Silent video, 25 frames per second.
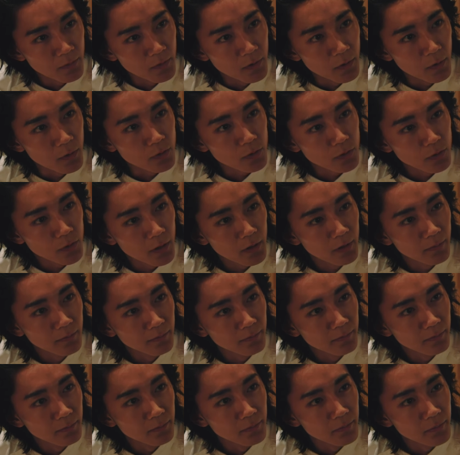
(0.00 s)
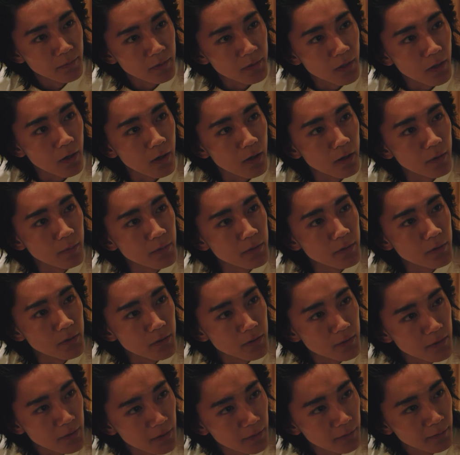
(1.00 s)
よろしくな佐原瑞
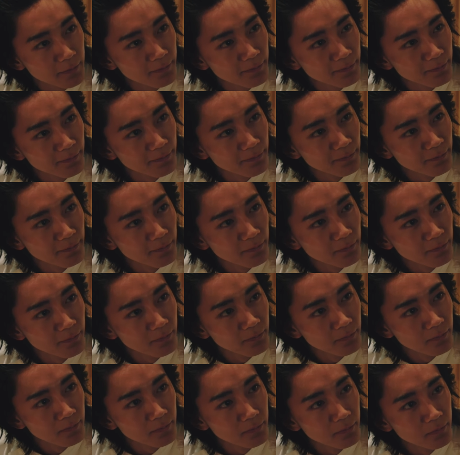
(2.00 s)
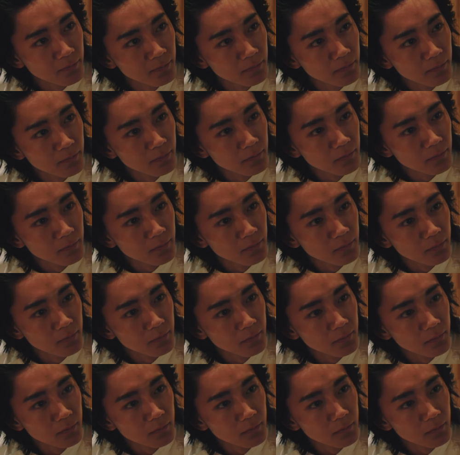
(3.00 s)
希さん同じホテルで